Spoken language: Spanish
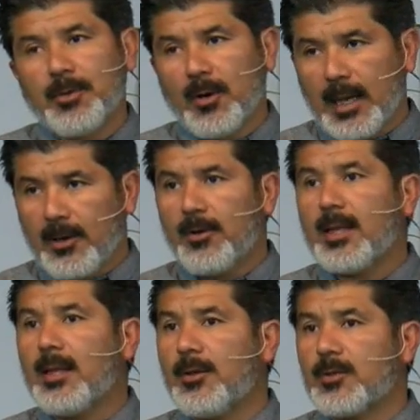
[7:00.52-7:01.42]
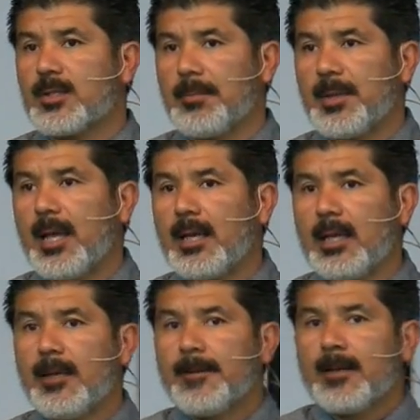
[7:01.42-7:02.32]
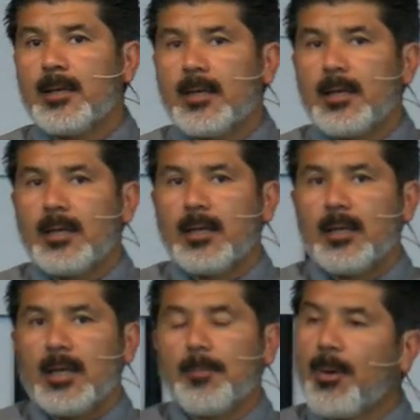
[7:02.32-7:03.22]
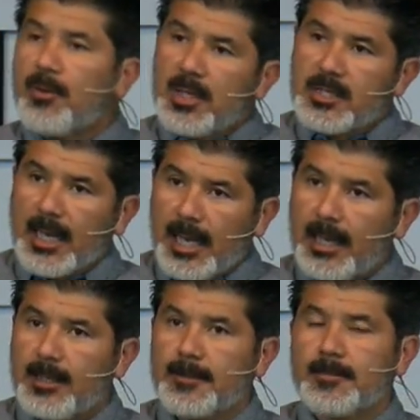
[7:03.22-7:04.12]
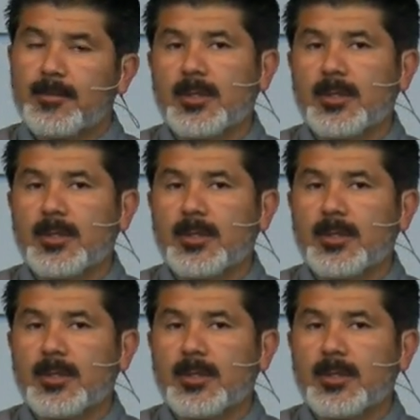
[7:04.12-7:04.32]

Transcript: vio la gloria de Dios también y el pueblo de Israel